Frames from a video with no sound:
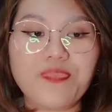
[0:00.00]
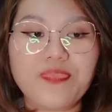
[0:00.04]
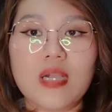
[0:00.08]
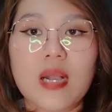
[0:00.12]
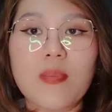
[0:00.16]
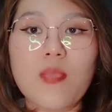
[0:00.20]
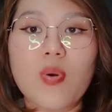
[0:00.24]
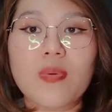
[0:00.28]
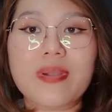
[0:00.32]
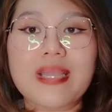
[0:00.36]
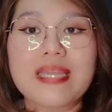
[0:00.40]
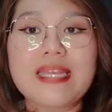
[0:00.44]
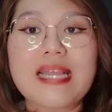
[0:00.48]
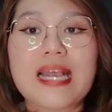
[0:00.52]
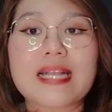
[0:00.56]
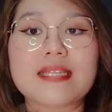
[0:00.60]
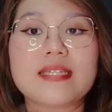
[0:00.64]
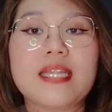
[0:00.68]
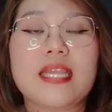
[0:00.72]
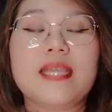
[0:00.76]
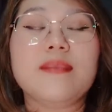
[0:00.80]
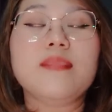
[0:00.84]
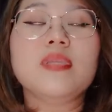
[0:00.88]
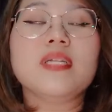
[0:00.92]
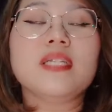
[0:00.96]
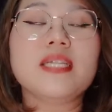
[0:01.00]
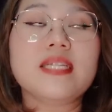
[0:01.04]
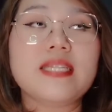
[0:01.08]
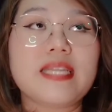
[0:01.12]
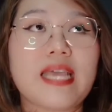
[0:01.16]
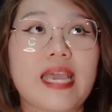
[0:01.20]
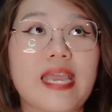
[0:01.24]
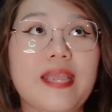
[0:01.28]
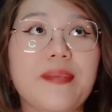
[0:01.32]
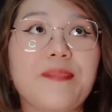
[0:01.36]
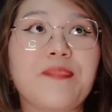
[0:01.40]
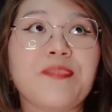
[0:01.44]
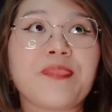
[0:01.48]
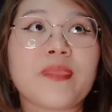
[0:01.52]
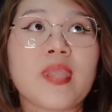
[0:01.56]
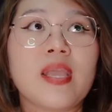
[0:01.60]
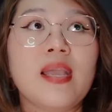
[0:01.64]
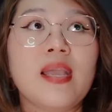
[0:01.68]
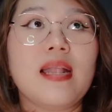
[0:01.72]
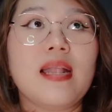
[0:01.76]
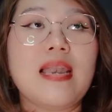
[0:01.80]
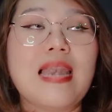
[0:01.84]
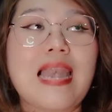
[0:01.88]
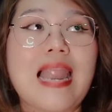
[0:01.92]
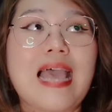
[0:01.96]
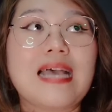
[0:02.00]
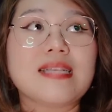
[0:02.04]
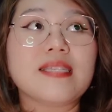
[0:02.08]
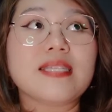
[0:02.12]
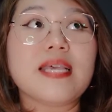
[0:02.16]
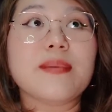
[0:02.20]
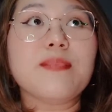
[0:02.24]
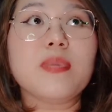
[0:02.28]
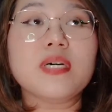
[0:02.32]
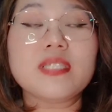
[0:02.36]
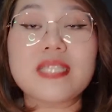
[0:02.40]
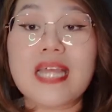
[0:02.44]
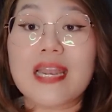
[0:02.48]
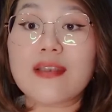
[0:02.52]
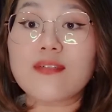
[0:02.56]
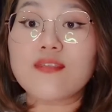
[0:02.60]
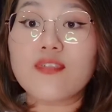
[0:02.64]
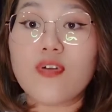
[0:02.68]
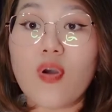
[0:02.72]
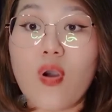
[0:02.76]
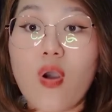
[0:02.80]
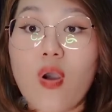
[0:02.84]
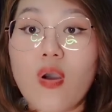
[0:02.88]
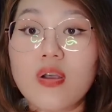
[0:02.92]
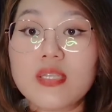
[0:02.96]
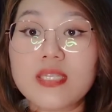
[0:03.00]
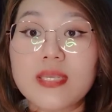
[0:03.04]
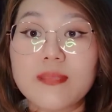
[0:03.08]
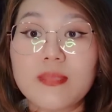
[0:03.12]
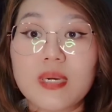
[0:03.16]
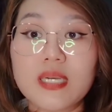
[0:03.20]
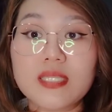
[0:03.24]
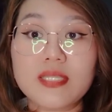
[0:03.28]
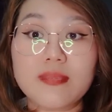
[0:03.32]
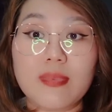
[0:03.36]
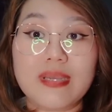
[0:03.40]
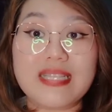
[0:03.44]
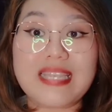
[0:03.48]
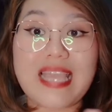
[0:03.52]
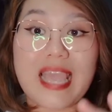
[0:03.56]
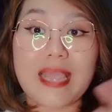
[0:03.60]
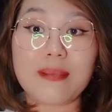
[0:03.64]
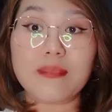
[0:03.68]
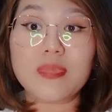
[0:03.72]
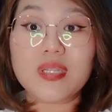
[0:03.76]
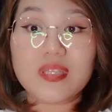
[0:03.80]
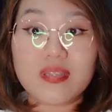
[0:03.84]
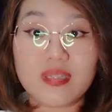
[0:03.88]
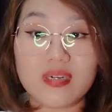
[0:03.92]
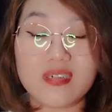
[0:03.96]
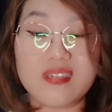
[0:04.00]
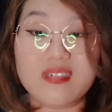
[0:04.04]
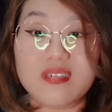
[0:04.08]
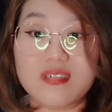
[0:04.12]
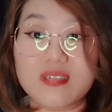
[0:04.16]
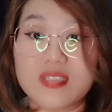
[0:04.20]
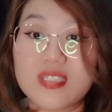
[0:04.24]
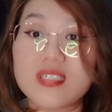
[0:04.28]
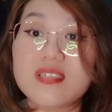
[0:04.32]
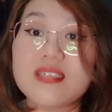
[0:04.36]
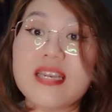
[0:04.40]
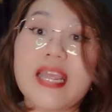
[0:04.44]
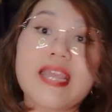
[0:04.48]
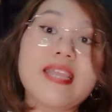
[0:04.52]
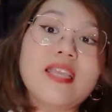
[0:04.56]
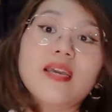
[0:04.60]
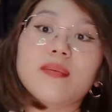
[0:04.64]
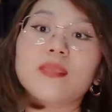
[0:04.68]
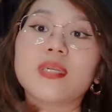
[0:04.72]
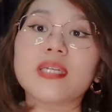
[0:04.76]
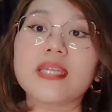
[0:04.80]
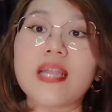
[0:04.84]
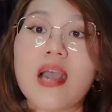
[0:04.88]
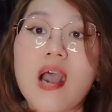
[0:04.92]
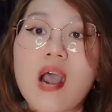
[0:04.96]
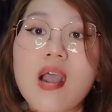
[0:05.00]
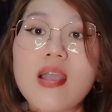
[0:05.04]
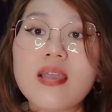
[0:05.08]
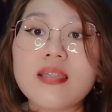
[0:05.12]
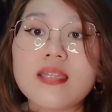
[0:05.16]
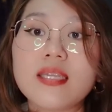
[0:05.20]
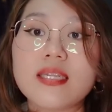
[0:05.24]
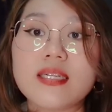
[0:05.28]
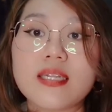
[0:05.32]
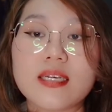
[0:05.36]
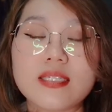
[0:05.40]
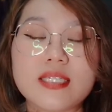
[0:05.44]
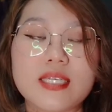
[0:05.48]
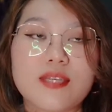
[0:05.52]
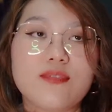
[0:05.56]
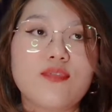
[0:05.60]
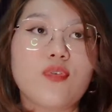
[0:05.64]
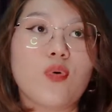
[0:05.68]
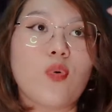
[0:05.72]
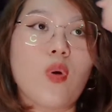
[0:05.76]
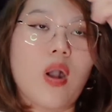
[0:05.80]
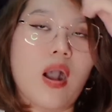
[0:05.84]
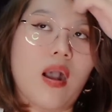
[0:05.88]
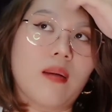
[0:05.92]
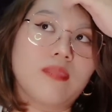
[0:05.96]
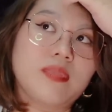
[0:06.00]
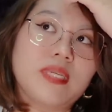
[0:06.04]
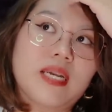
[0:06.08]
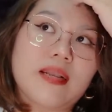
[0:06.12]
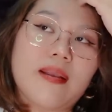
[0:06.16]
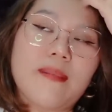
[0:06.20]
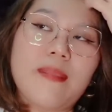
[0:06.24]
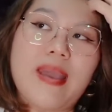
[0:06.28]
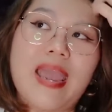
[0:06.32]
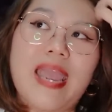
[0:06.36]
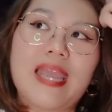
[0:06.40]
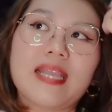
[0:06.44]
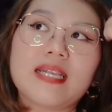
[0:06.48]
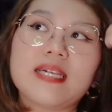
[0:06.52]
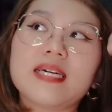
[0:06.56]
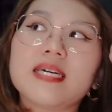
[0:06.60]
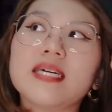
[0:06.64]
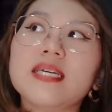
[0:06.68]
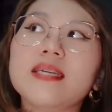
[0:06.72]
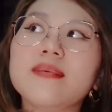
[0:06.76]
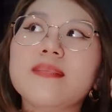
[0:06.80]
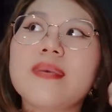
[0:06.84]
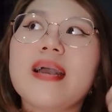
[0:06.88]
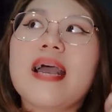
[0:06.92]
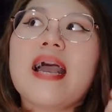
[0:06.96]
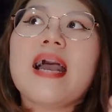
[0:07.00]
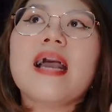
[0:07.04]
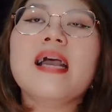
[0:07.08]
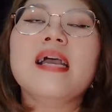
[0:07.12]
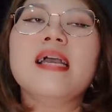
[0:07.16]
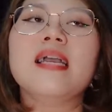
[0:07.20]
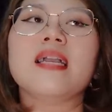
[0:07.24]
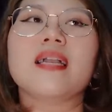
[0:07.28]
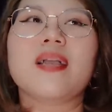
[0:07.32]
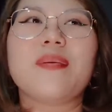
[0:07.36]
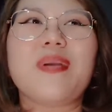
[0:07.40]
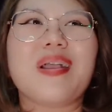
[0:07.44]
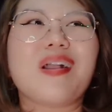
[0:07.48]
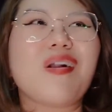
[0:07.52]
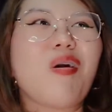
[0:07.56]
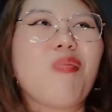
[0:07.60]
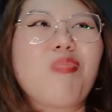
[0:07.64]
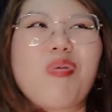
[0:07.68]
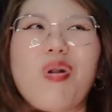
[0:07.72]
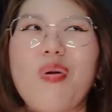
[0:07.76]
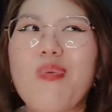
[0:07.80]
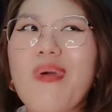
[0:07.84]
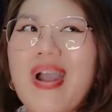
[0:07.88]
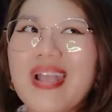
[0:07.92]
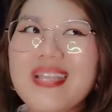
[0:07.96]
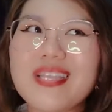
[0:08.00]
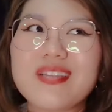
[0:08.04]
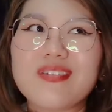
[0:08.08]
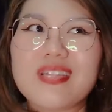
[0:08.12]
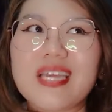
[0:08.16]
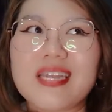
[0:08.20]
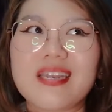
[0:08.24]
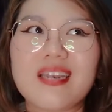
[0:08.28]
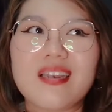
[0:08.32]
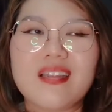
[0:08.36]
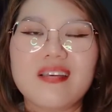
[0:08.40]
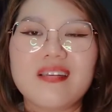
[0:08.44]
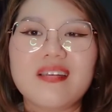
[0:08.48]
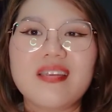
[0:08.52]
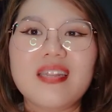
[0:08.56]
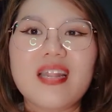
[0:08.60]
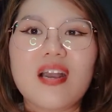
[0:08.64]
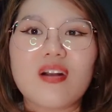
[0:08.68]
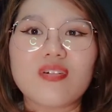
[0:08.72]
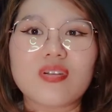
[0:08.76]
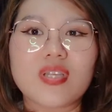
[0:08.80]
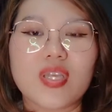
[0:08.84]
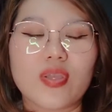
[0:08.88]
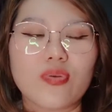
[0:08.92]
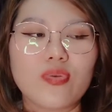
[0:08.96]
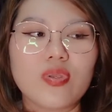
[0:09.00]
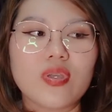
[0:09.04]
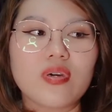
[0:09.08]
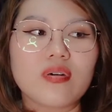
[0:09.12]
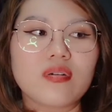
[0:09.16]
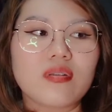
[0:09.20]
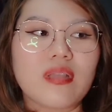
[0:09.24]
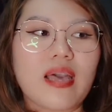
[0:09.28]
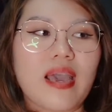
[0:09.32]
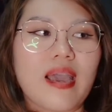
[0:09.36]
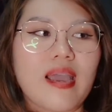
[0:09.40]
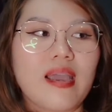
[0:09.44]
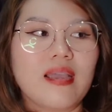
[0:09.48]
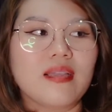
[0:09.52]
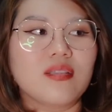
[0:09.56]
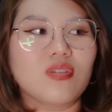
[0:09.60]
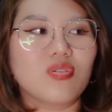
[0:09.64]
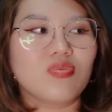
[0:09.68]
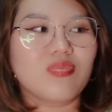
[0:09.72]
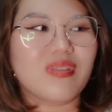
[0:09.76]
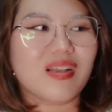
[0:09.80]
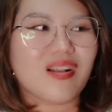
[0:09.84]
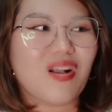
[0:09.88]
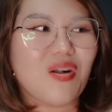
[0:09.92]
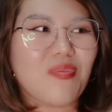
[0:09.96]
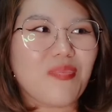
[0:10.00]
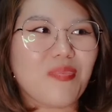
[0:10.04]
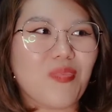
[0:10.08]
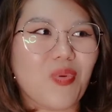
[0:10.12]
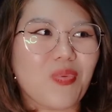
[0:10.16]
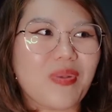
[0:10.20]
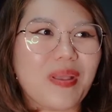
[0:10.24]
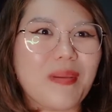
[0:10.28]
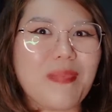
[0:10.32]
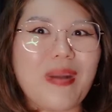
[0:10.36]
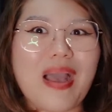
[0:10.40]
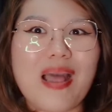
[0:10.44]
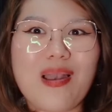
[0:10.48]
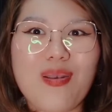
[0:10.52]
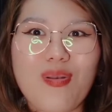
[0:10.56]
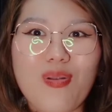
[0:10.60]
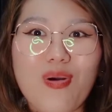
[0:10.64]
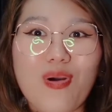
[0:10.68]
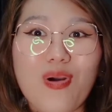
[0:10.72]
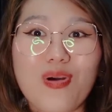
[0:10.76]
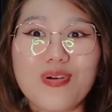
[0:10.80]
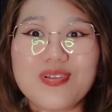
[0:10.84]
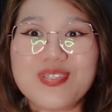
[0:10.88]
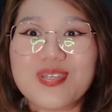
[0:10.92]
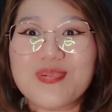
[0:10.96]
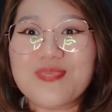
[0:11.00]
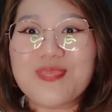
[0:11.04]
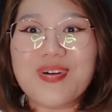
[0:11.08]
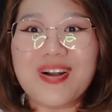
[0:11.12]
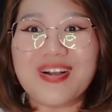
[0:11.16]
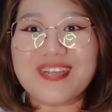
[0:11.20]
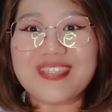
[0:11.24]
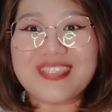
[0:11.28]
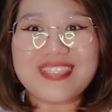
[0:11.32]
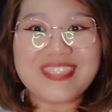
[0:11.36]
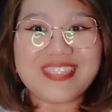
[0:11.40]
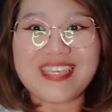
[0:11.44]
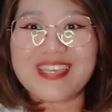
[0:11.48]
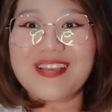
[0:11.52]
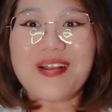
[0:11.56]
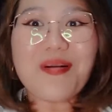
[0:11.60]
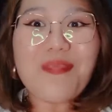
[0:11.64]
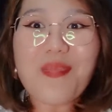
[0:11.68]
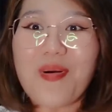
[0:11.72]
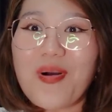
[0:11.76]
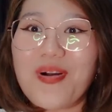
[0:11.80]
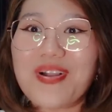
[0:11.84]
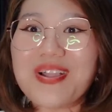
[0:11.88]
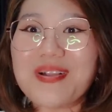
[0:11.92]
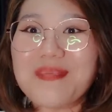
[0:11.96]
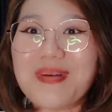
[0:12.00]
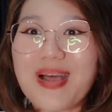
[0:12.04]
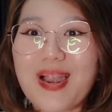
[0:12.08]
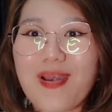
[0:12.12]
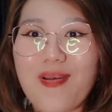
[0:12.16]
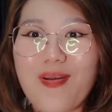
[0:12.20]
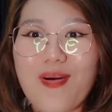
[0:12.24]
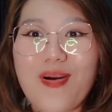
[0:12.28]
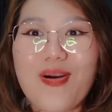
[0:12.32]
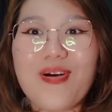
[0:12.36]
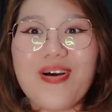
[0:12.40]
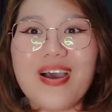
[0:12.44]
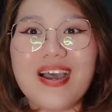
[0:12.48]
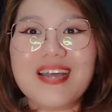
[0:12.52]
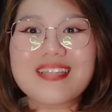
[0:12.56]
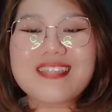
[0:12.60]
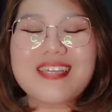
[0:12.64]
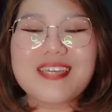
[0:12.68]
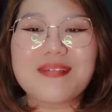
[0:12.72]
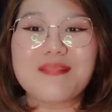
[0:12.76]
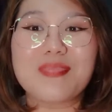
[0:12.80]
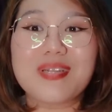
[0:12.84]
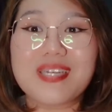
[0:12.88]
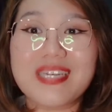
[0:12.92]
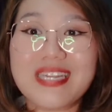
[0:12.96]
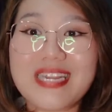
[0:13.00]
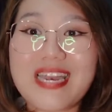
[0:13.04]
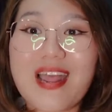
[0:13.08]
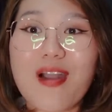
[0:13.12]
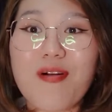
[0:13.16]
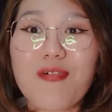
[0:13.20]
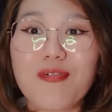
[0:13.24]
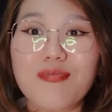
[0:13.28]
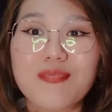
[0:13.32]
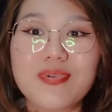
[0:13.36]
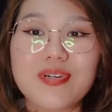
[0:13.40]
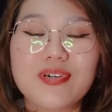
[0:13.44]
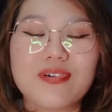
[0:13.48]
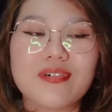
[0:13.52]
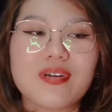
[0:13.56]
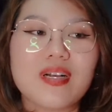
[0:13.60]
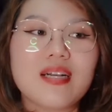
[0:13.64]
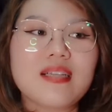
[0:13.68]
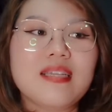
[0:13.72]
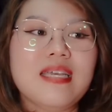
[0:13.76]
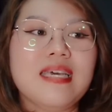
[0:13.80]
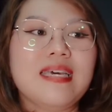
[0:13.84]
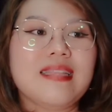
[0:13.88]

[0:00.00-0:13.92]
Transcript: Có một cái đặc điểm như thế này là xe bus thành phố, xe bus mà dạng bình thường như nãy giờ mình nói thì nó chỉ phù hợp cho các bạn khi mà các bạn không có quá nhiều hành lý đâu. Kiểu như là chúng ta có một cái ba lô, xong rồi chỉ có mỗi cái ba lô á, thì mình đi đâu cũng được á.